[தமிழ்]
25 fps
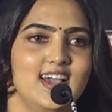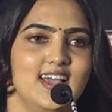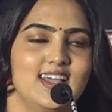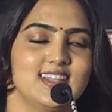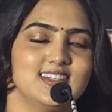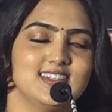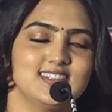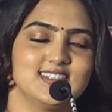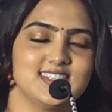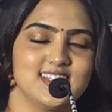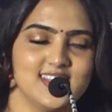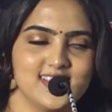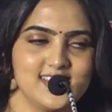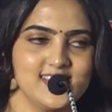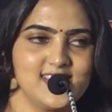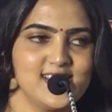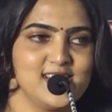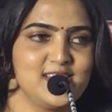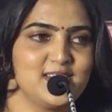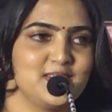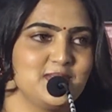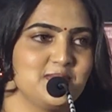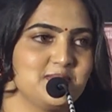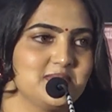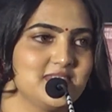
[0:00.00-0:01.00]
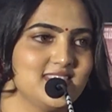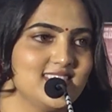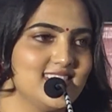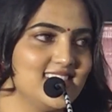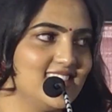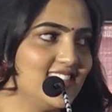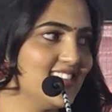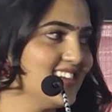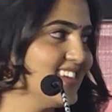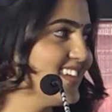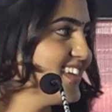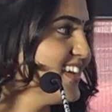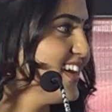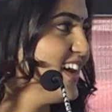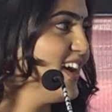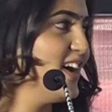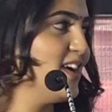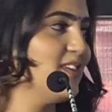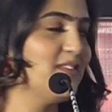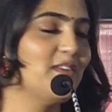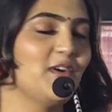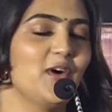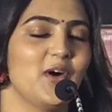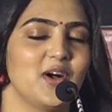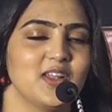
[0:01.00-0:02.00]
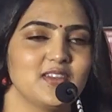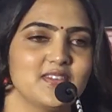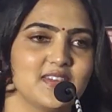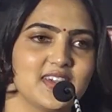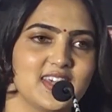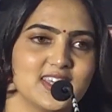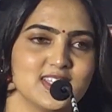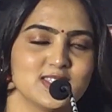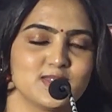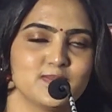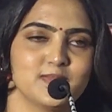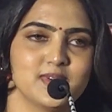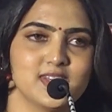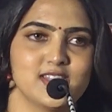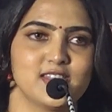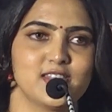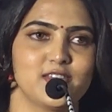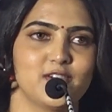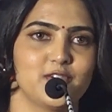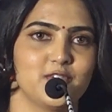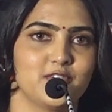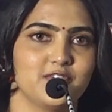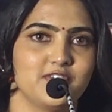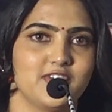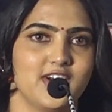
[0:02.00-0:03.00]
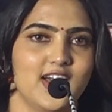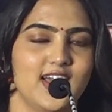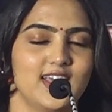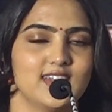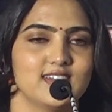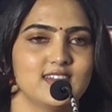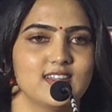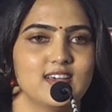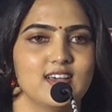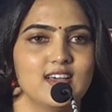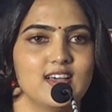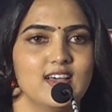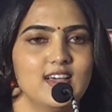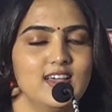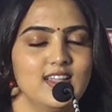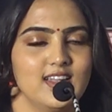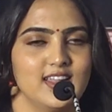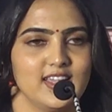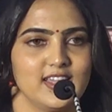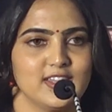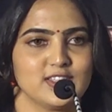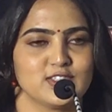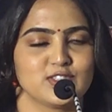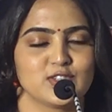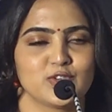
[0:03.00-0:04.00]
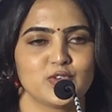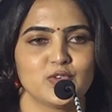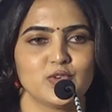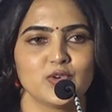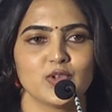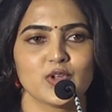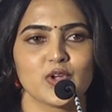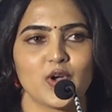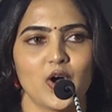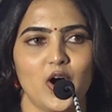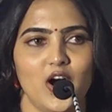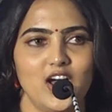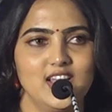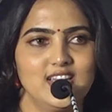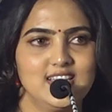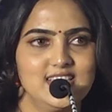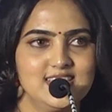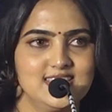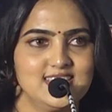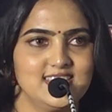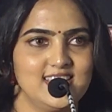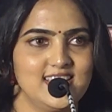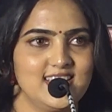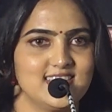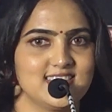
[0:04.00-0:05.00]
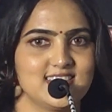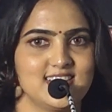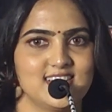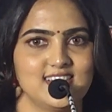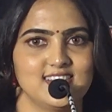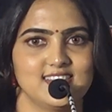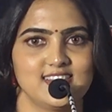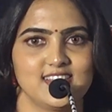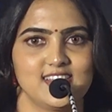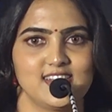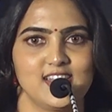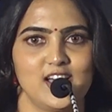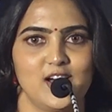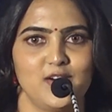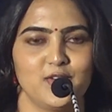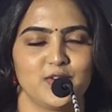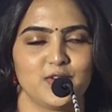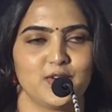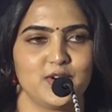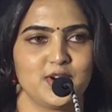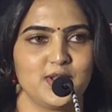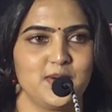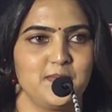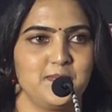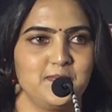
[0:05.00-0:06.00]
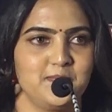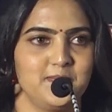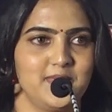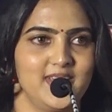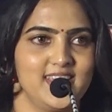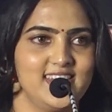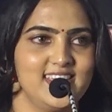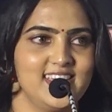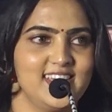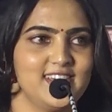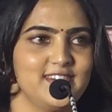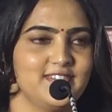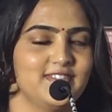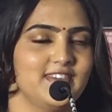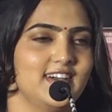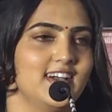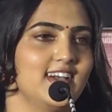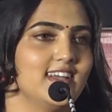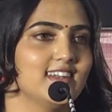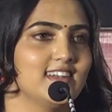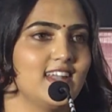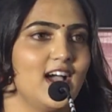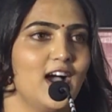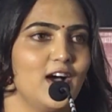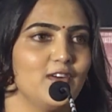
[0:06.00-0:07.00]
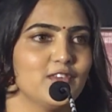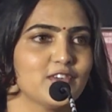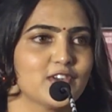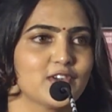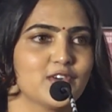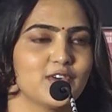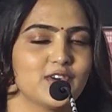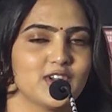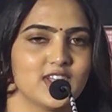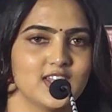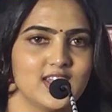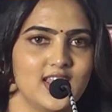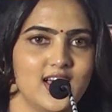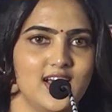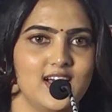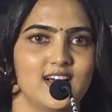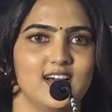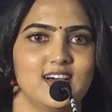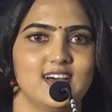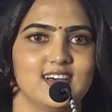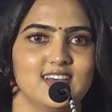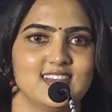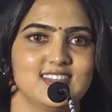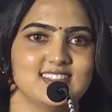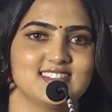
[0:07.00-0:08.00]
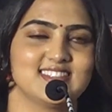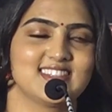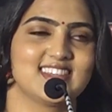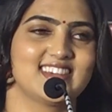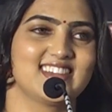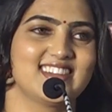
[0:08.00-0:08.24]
அண்ட் சந்தானம் சார் ஐவ் ஆல்வேஸ் பென் யுவர் ஃபேன் லைக் ஸ்கூல் காலேஜ் டேஸ்லேருந்து நான் அவரோட பெரிய ஃபேன் அவர் கூட நான்